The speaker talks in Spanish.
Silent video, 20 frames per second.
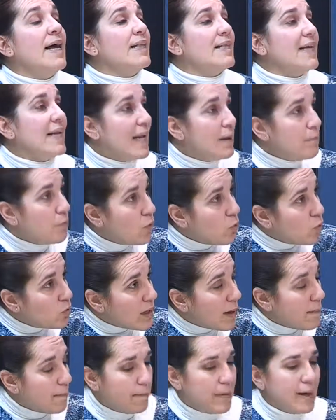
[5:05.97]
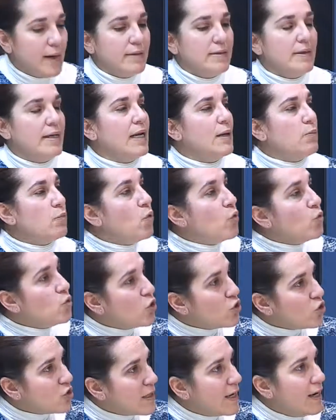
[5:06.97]
tenemos un spa, tenemos
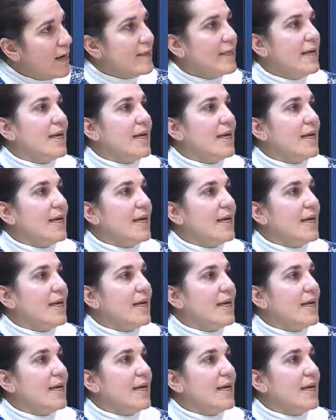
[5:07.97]
un hotel,